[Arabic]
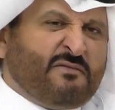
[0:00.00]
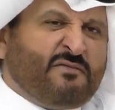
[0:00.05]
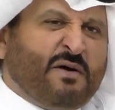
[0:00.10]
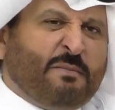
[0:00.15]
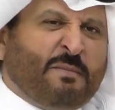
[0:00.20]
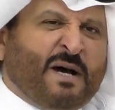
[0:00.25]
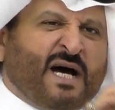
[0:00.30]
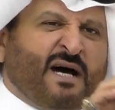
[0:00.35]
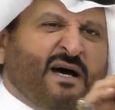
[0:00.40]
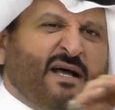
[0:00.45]

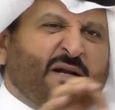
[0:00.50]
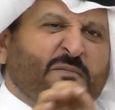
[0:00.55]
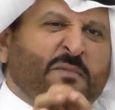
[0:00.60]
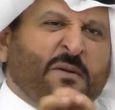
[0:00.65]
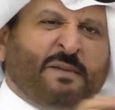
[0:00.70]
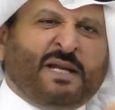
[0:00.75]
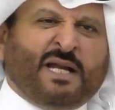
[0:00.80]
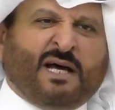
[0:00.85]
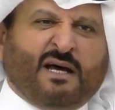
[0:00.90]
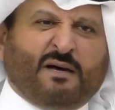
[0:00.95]
فما خرم
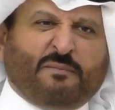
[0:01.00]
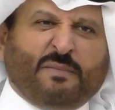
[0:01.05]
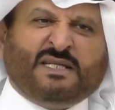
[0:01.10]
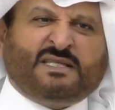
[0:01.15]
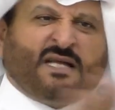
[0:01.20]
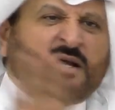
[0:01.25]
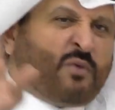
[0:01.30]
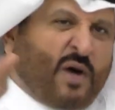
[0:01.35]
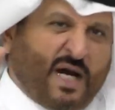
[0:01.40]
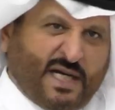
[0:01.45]
منها
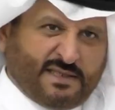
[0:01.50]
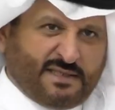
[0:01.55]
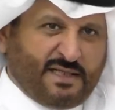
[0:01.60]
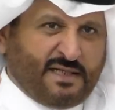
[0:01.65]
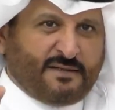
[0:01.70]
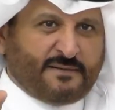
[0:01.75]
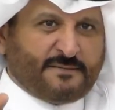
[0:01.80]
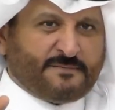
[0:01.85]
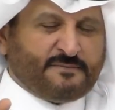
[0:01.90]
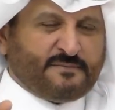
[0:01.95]
بيتا
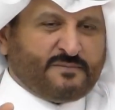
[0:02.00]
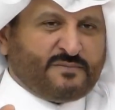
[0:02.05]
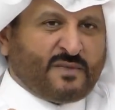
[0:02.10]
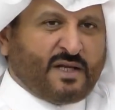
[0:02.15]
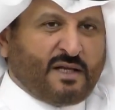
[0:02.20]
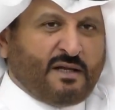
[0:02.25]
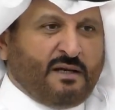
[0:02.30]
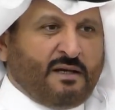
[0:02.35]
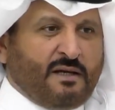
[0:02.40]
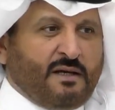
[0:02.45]
واحدا ما
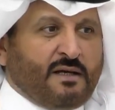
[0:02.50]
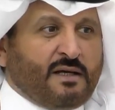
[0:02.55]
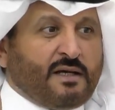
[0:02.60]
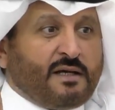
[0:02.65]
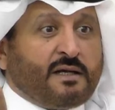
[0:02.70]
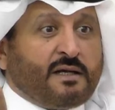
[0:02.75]
شاء الله